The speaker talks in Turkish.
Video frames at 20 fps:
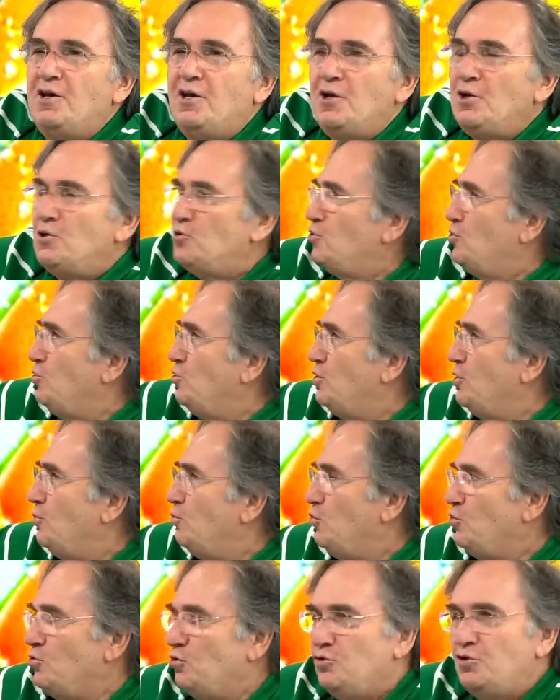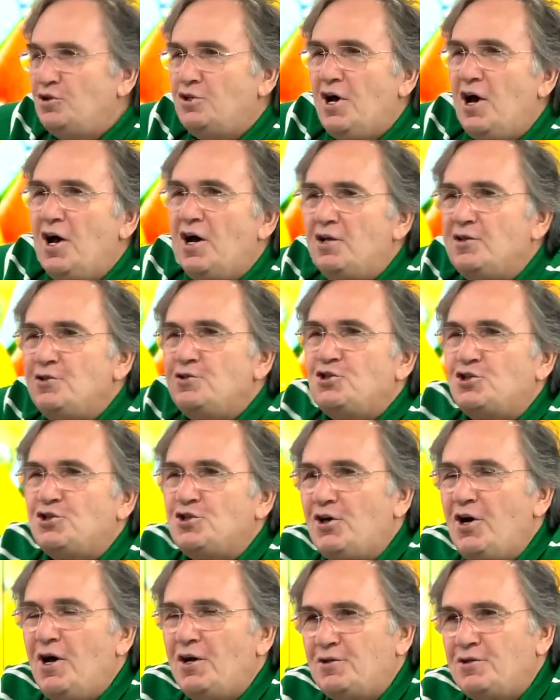Hmm. Çünkü bunun yağını
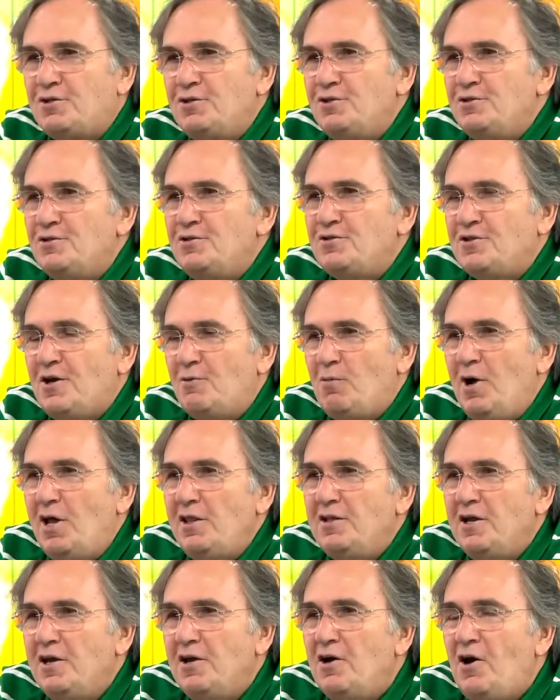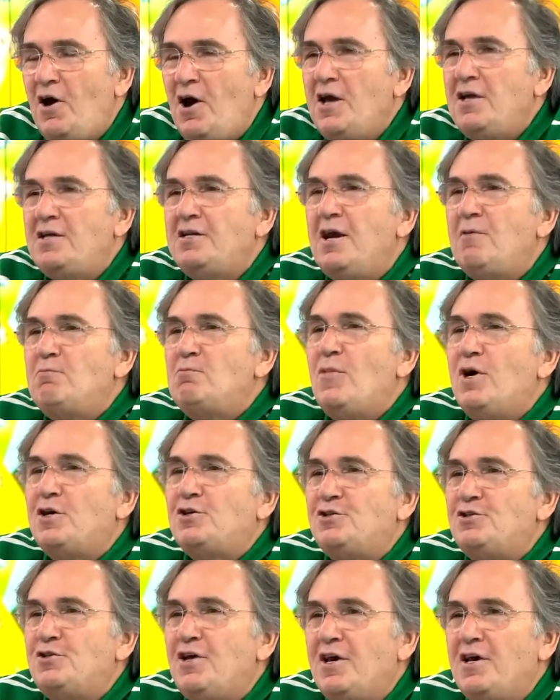çıkarttığın zaman aynen
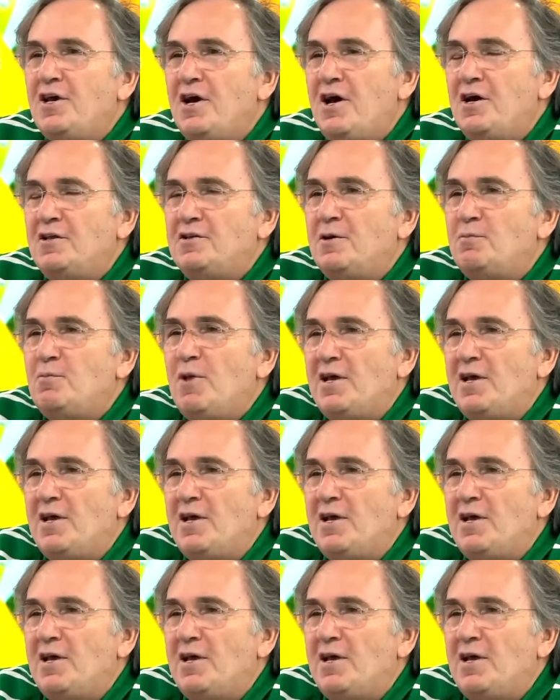makina yağına